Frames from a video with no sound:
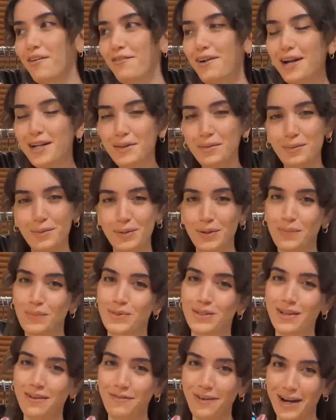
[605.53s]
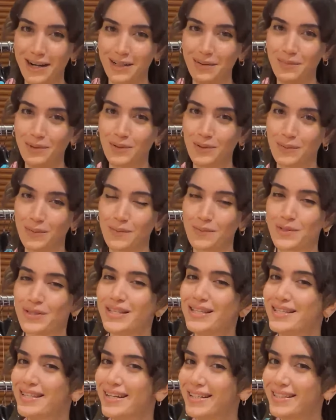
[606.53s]
Farklı bir videomuzda farklı bir grubumuzu
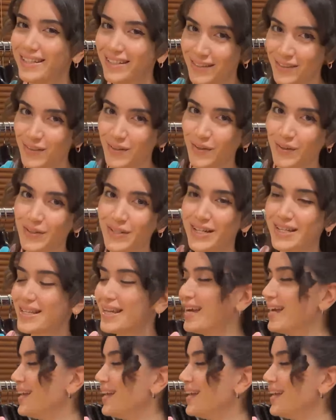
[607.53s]
sizlere tanıtıyor olacağız.